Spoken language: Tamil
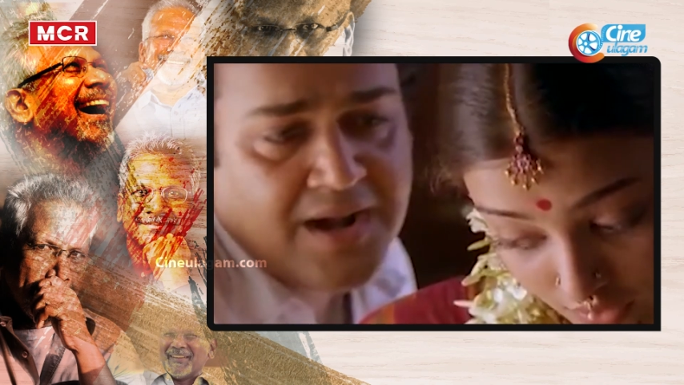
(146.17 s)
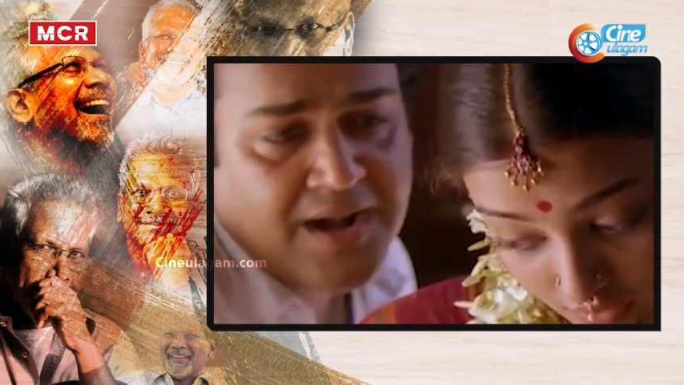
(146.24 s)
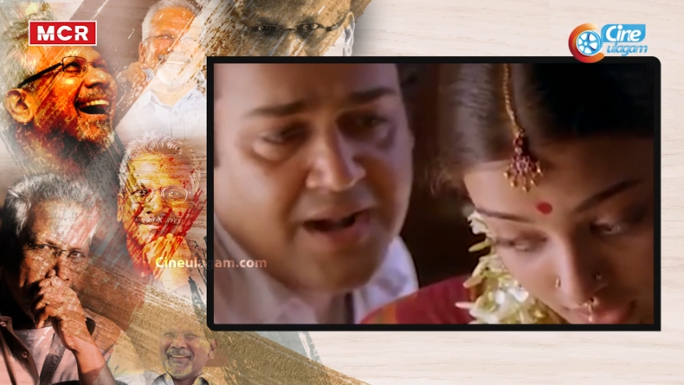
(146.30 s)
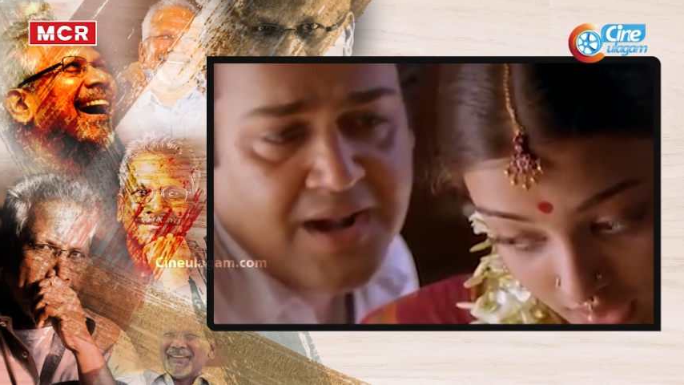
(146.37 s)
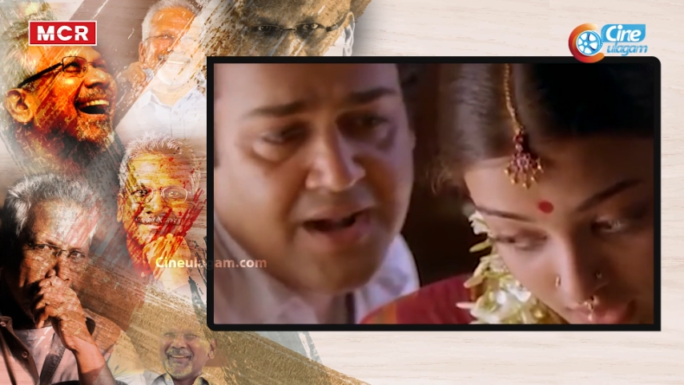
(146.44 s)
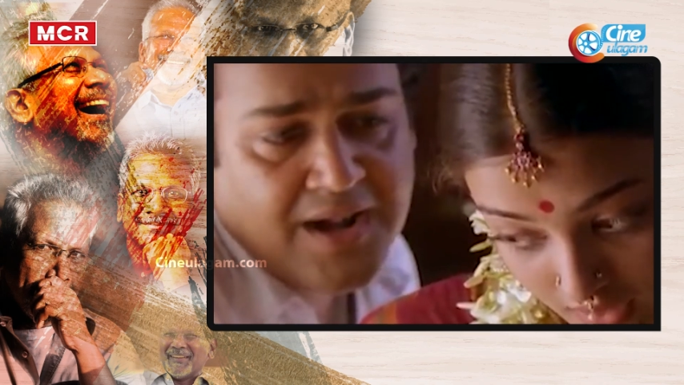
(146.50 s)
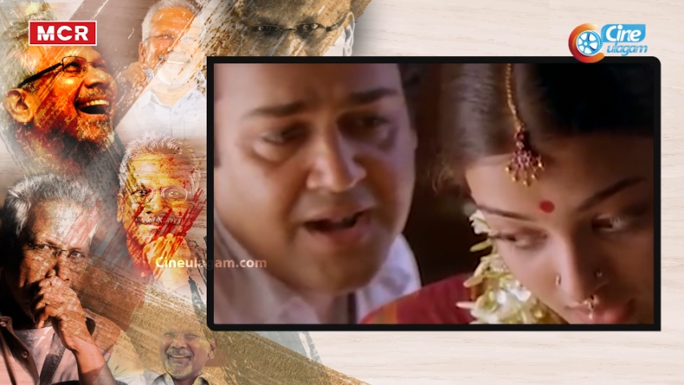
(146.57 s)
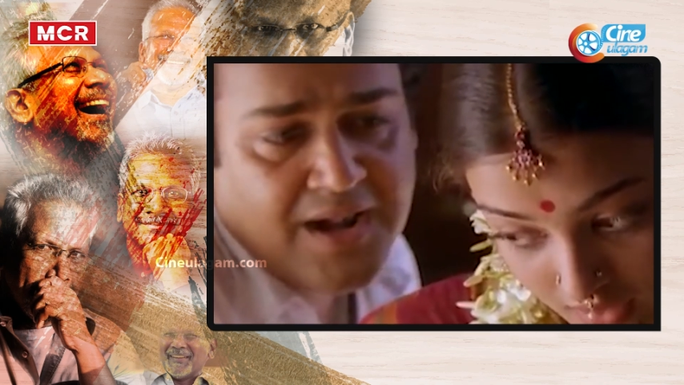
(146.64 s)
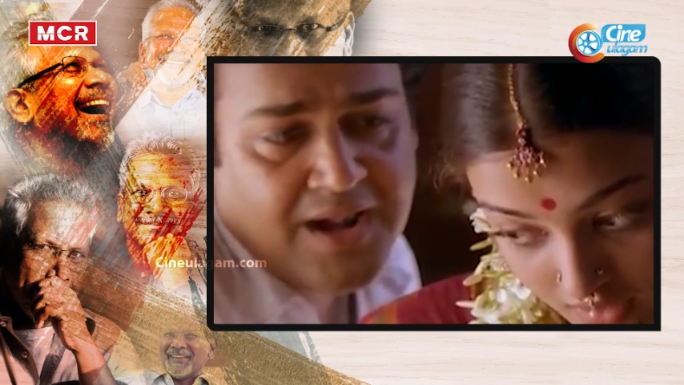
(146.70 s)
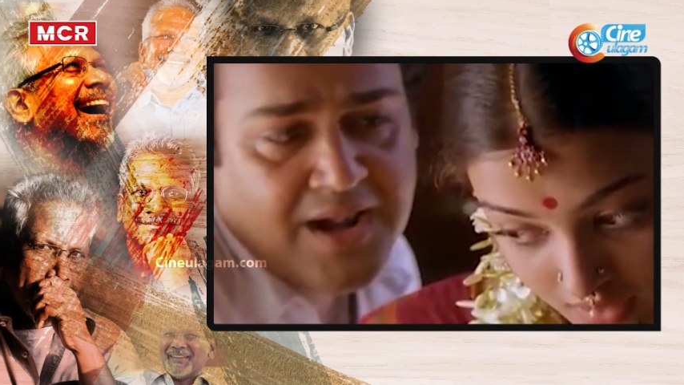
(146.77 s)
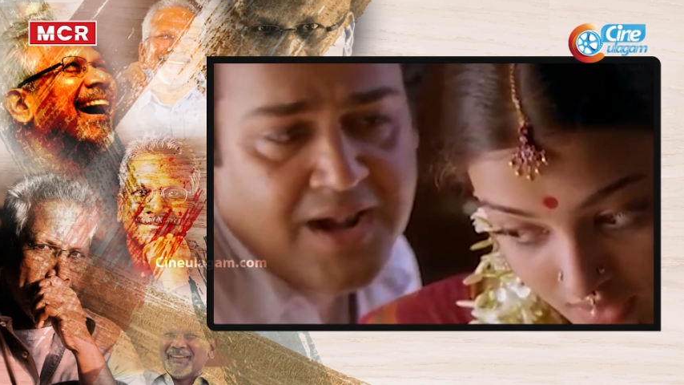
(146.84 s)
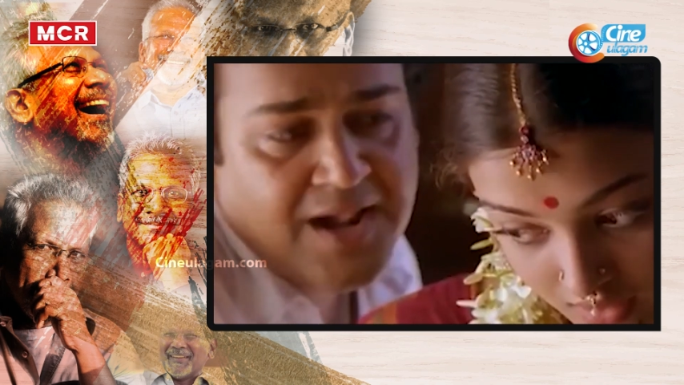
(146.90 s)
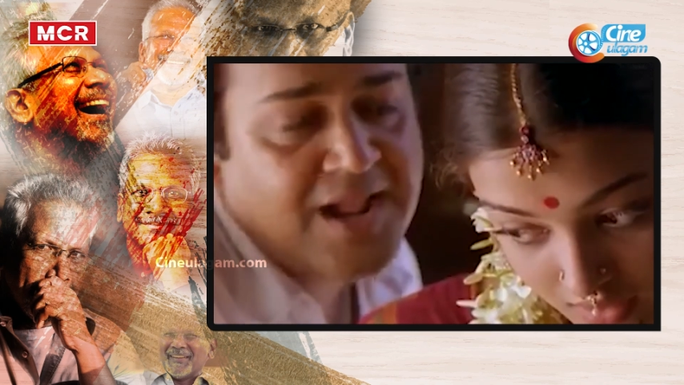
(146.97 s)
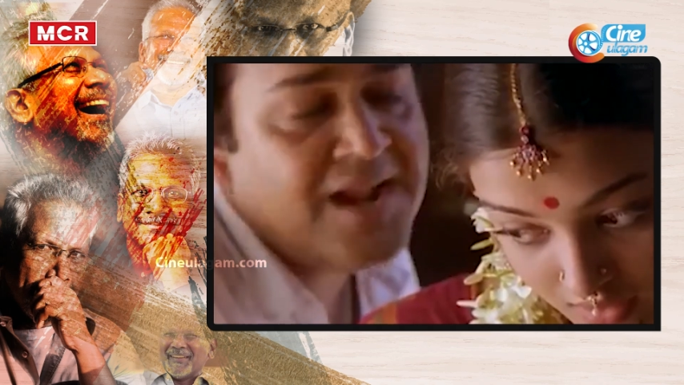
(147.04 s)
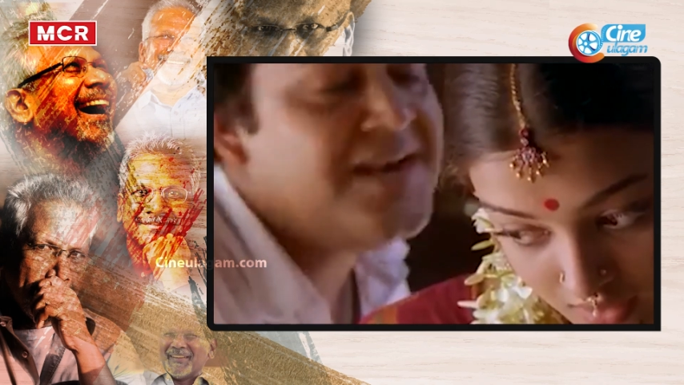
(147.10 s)
சொல்லிடுவேன்
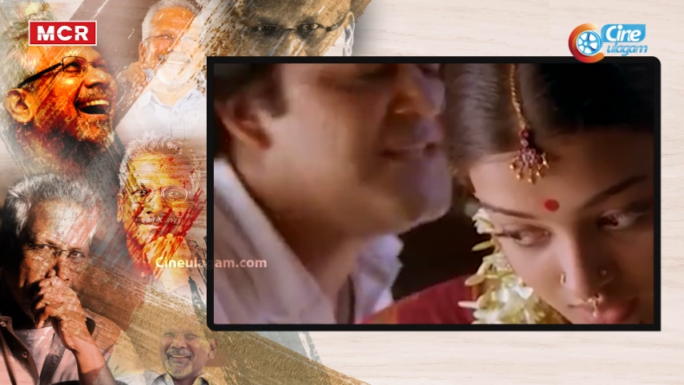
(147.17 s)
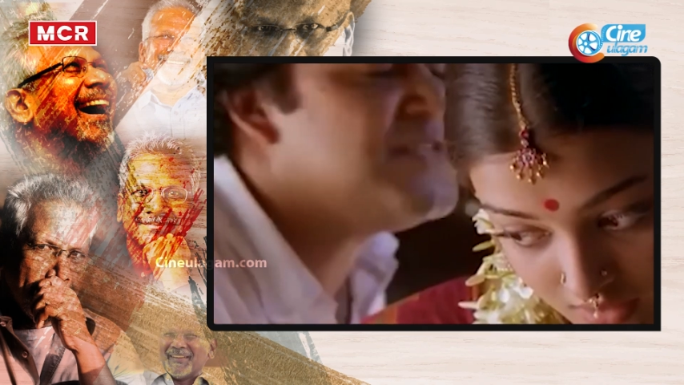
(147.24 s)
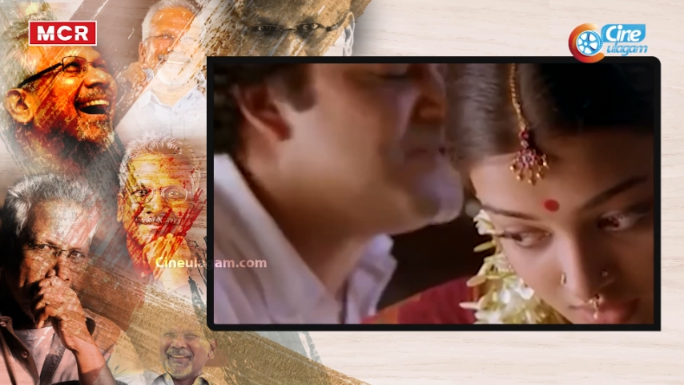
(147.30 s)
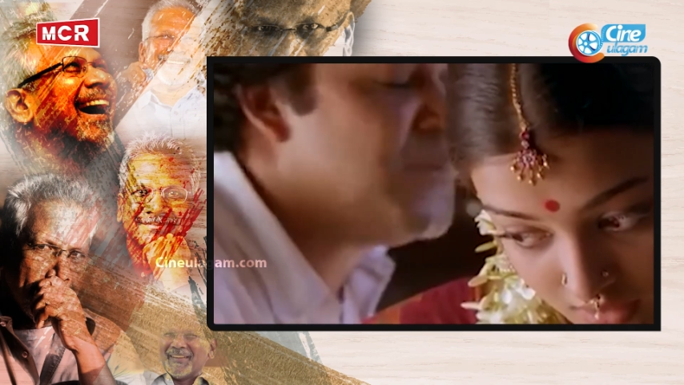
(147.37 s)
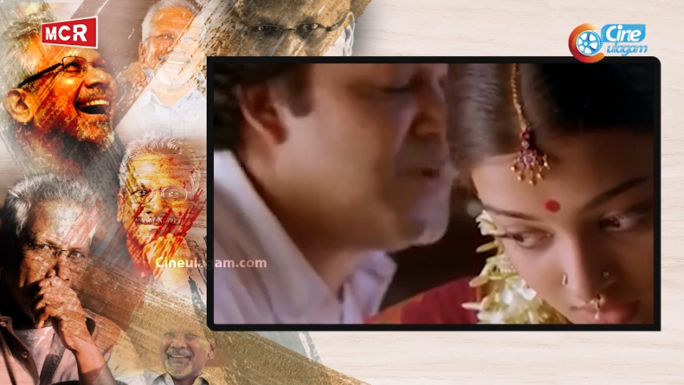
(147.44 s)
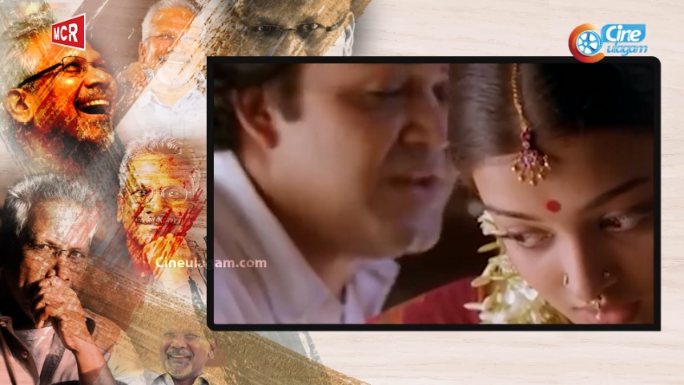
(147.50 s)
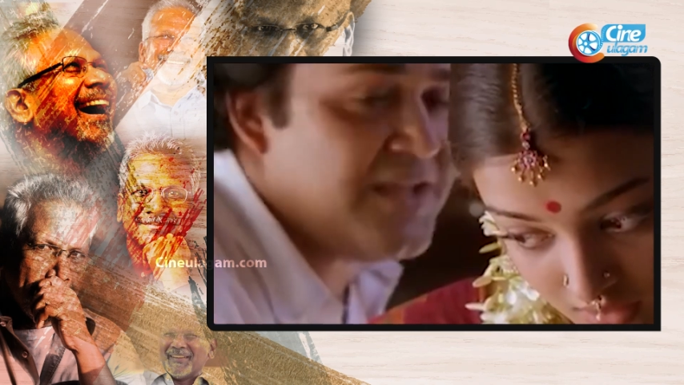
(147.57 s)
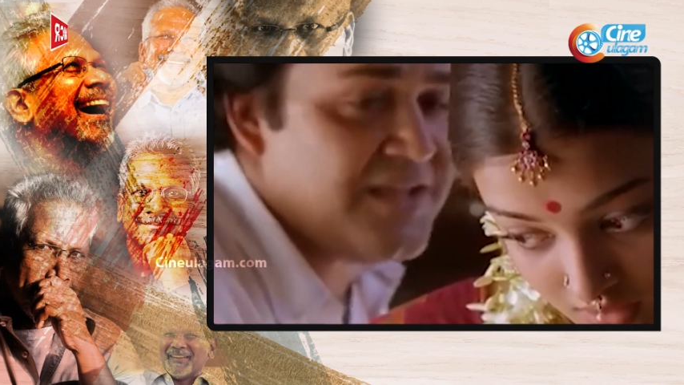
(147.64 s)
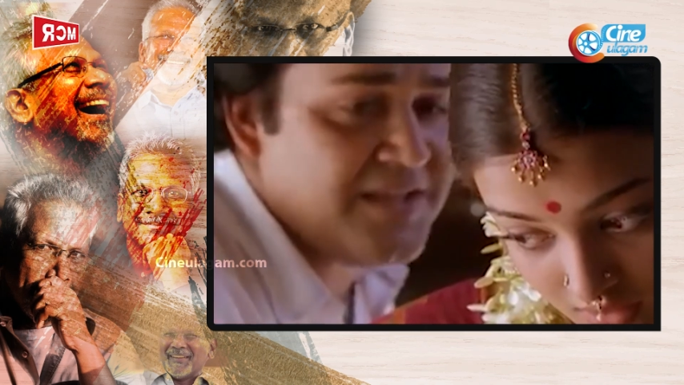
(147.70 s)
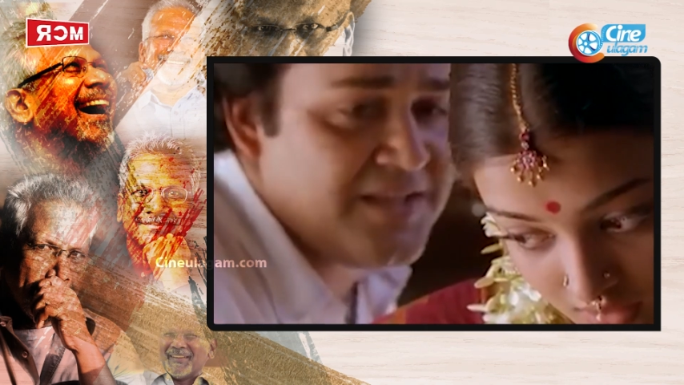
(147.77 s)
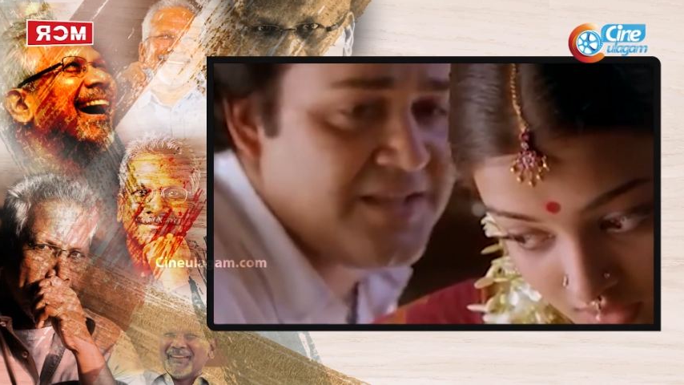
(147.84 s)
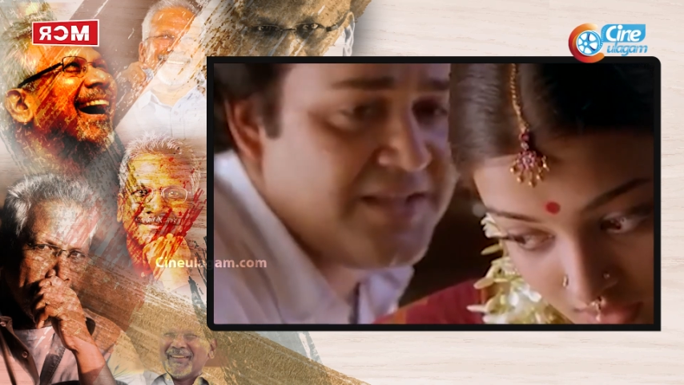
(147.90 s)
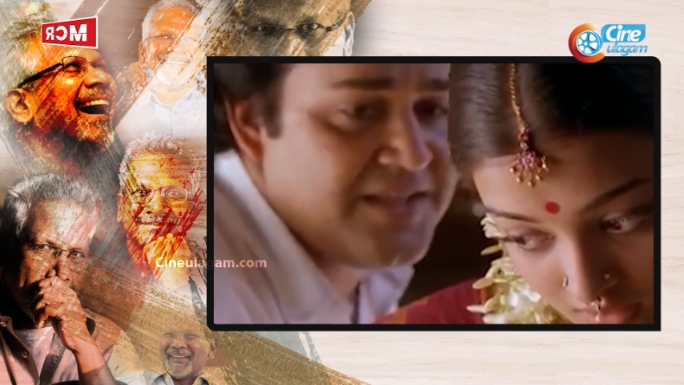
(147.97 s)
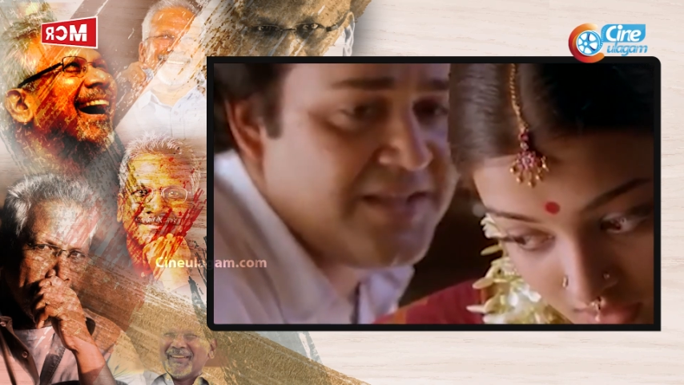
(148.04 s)
அட சொல்லு